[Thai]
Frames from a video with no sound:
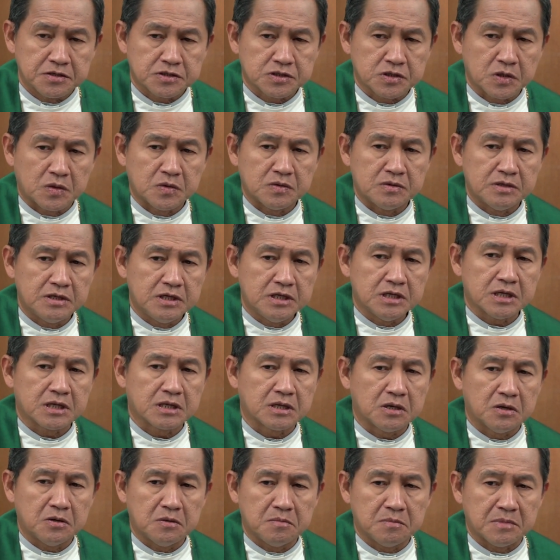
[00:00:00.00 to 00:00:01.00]
ทรงเลือก
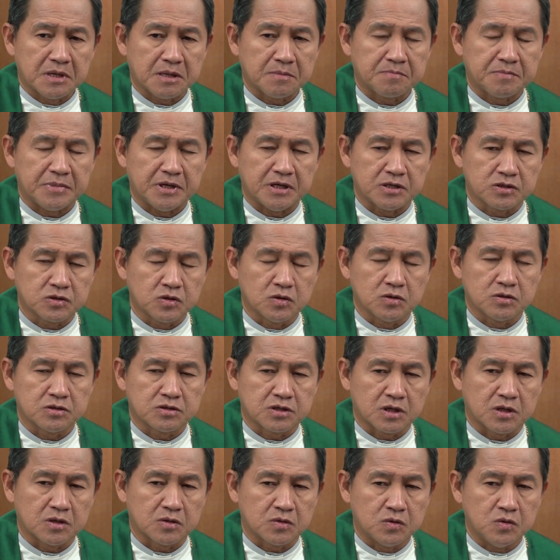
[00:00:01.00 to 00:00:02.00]
เข้ามาเป็นต้น
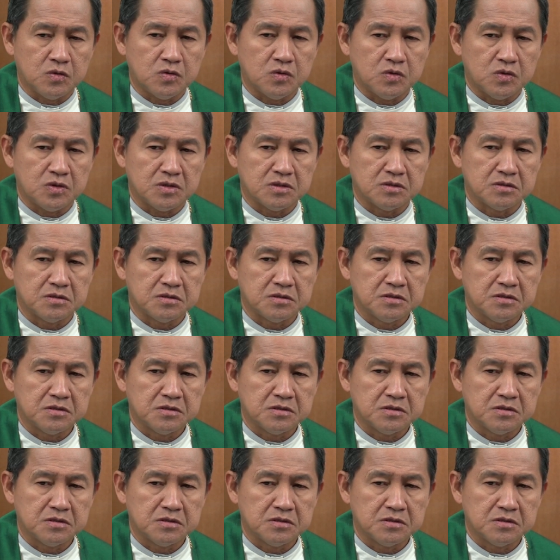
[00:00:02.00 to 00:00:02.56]
ตระกูล